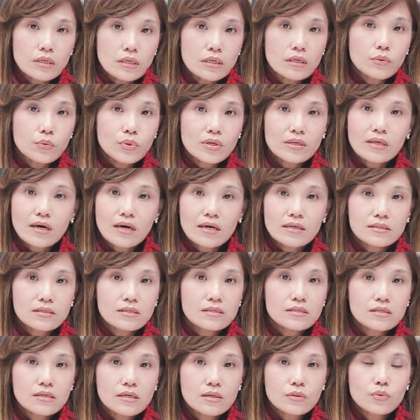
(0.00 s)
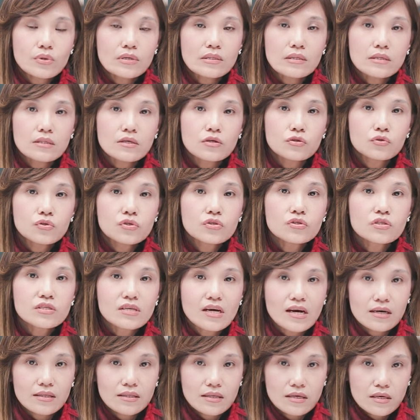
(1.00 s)
因为它已经成为你的日
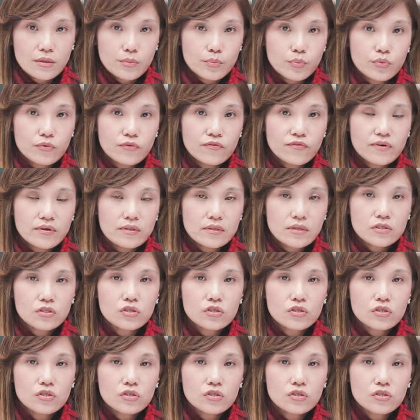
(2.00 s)
常的一部分了。